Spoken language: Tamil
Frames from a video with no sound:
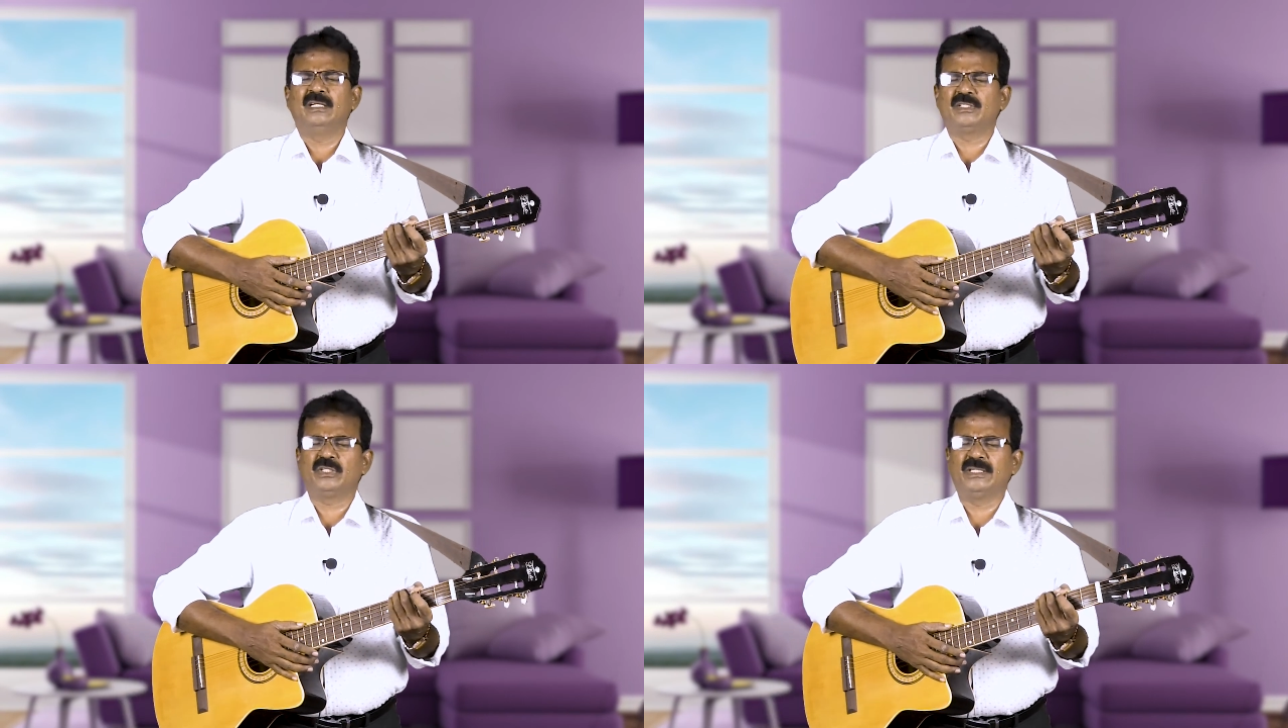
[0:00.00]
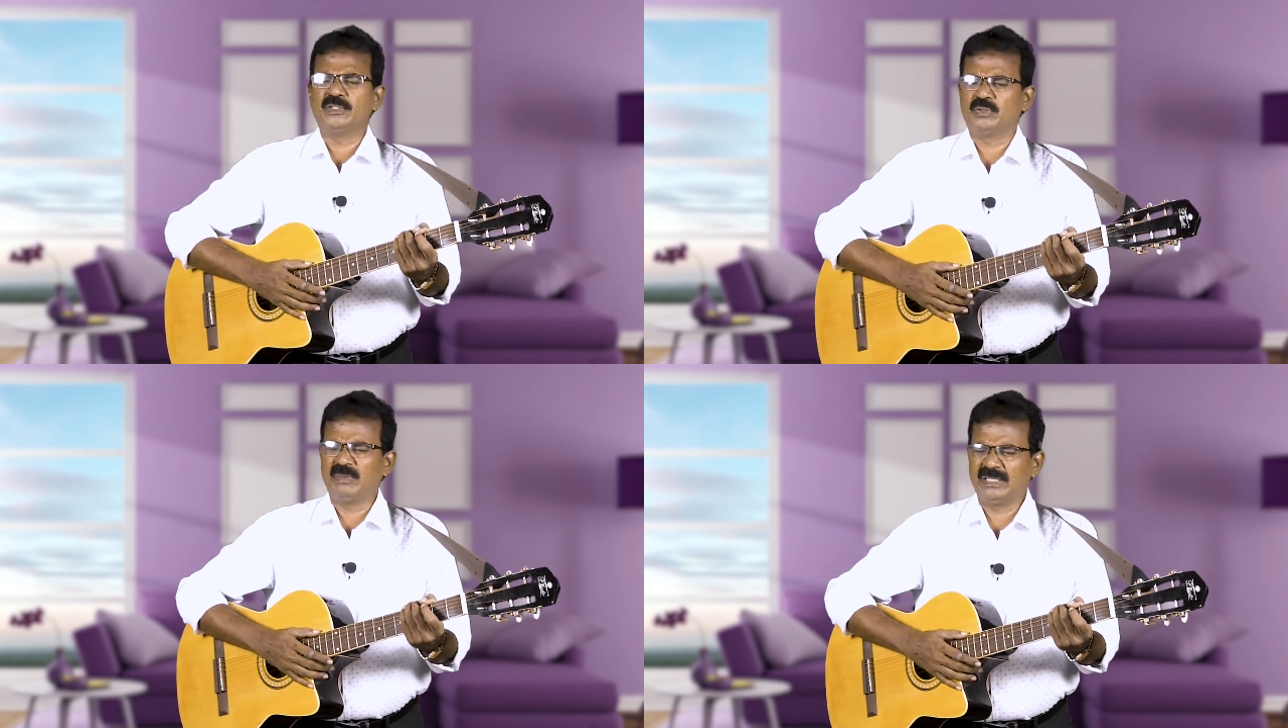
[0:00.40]

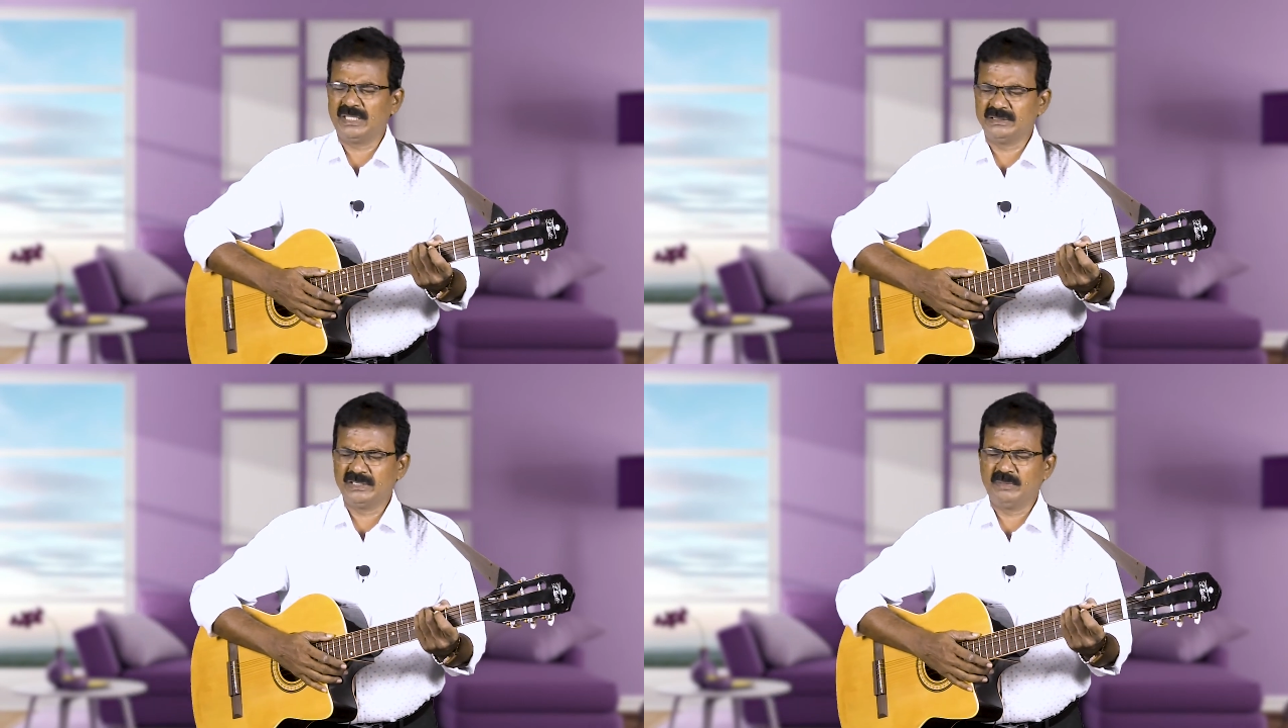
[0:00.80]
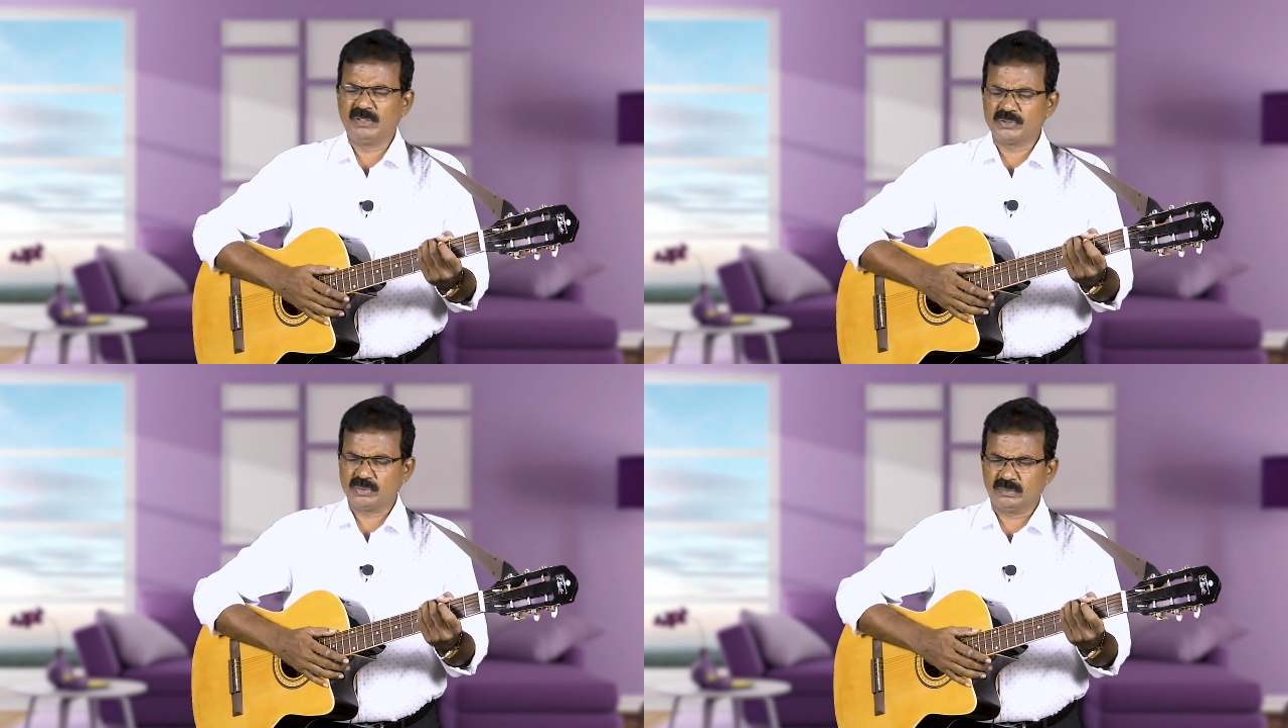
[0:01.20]
ரட்சிகர் மகாராஜனே
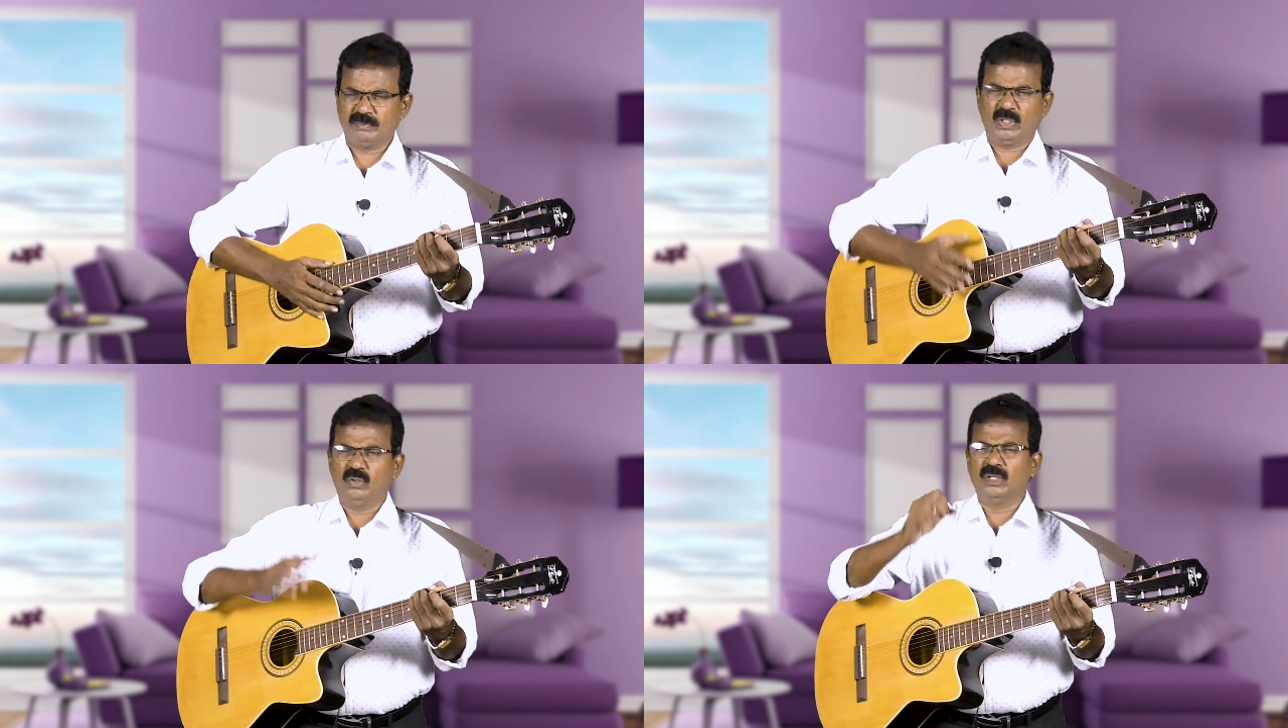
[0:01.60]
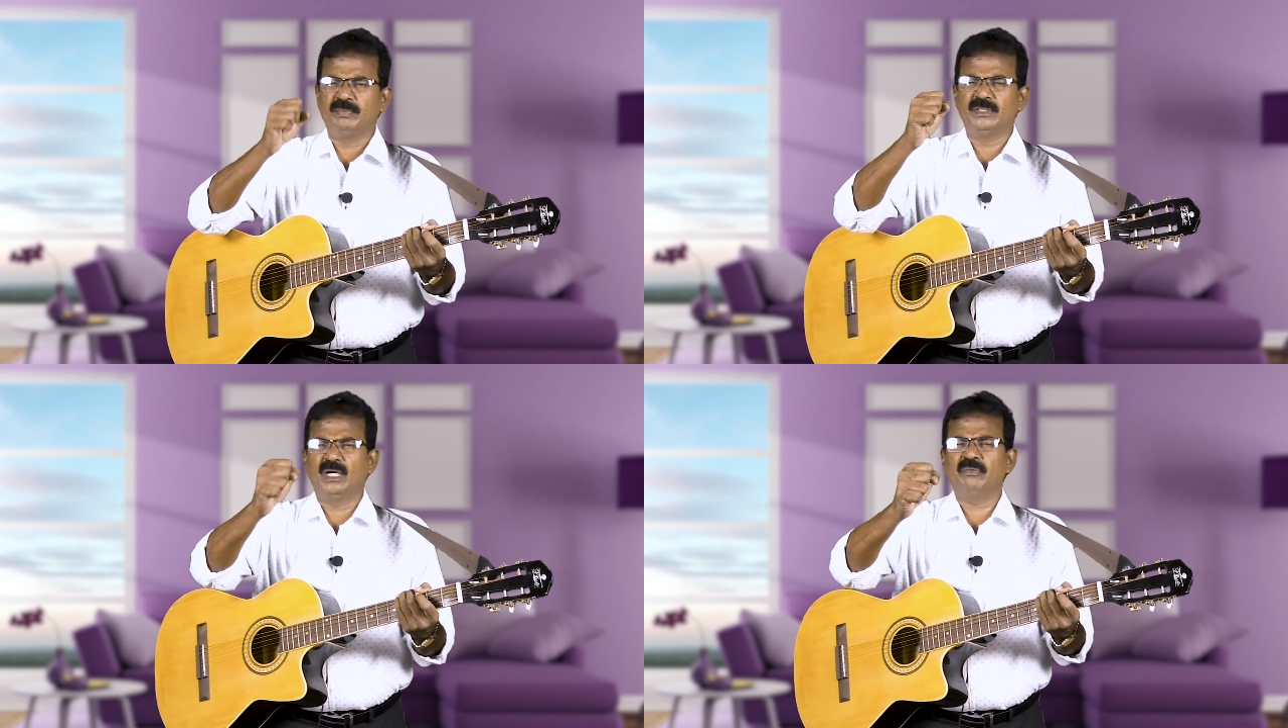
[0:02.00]
நமக்கு சொத்து பரலோக
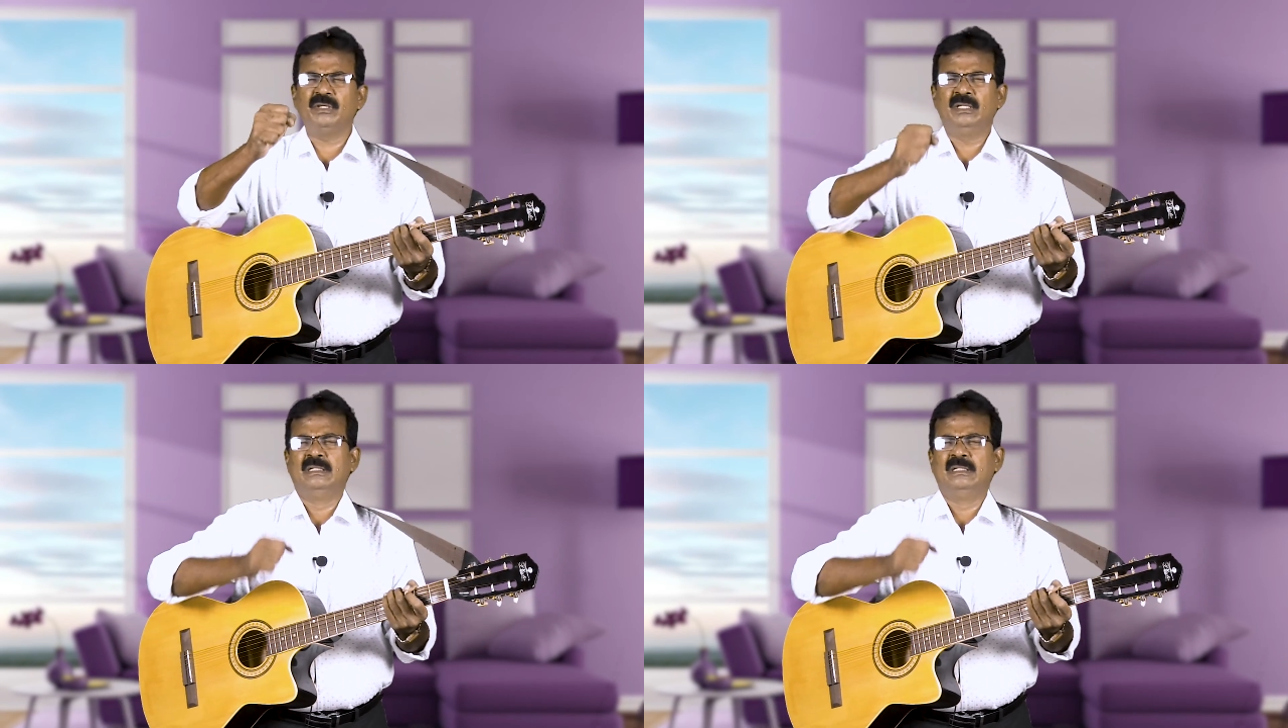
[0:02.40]
பிதாவே